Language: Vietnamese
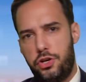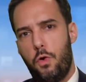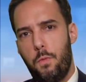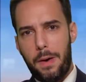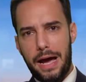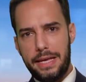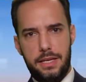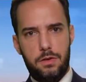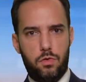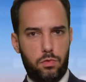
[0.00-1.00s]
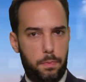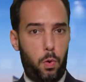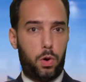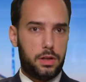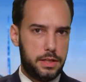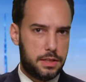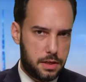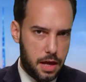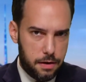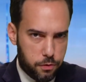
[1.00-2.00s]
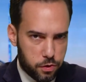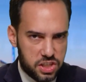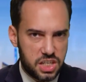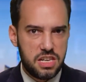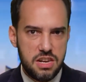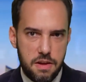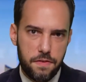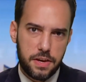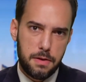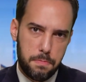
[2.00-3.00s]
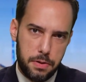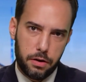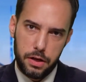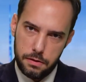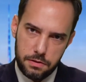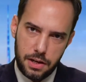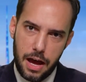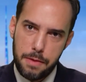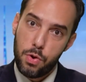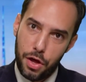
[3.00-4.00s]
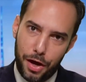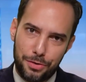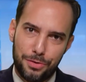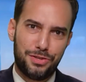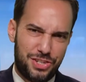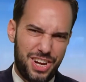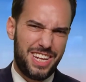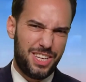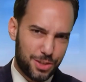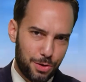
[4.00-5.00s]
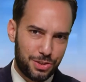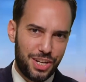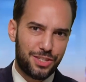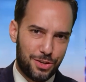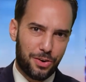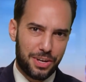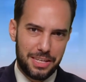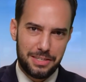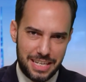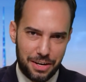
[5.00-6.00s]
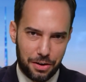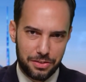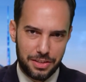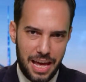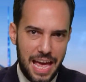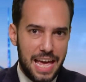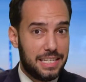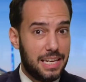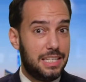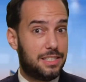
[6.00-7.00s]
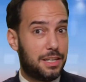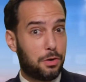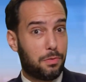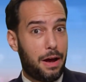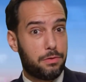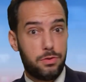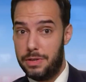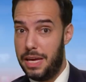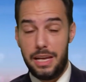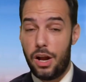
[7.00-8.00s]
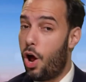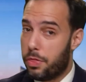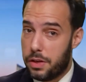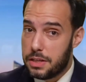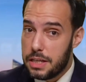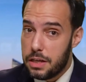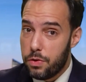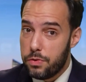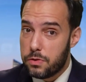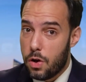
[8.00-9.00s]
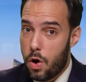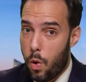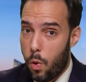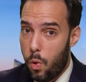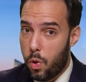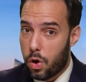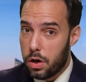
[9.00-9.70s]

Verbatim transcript: Theo như đưa tin, Joe Biden đã ở đó trong thời gian khá dài cùng với các đối tác mờ ám của Hunter tại các bữa tối kể trên. Ông ta ở lại đó để tham gia vào các trao đổi chăng?